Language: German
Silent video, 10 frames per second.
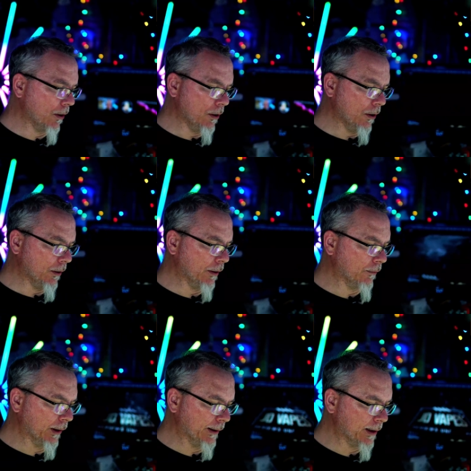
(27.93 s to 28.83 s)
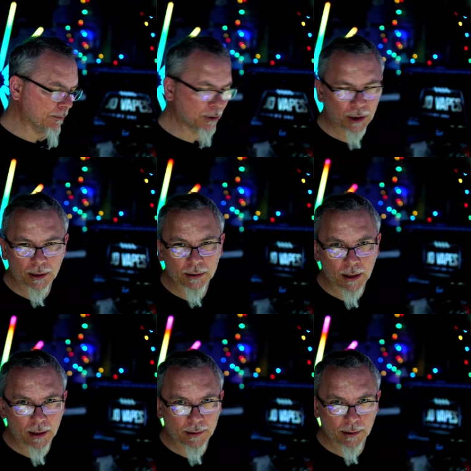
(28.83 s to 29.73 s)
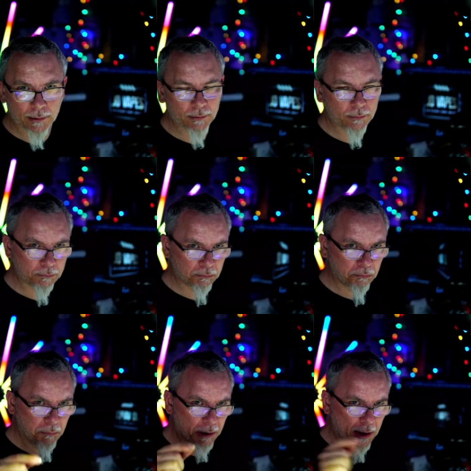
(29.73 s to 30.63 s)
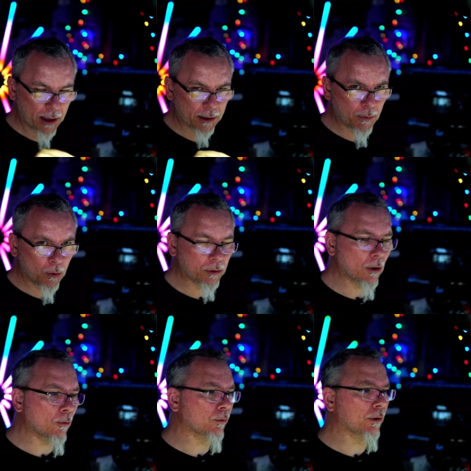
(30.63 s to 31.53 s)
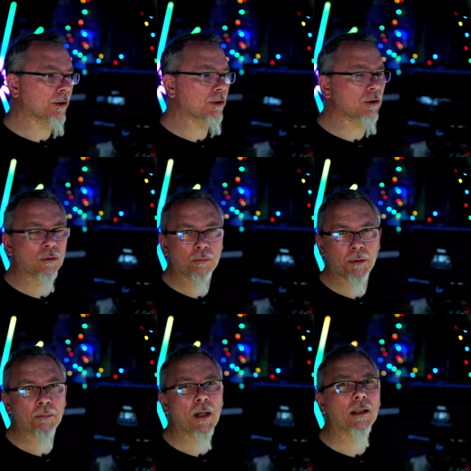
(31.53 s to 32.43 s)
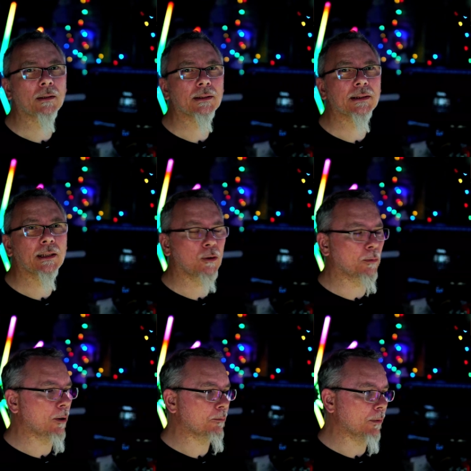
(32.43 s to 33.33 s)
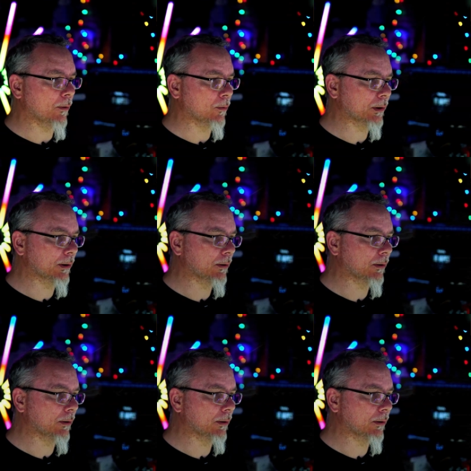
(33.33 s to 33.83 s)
Da wurde ich sagen, mir schnackelt gar lang. Mir gehen mal runter auf den Tisch und mir packe das Ding überhaupt mal aus.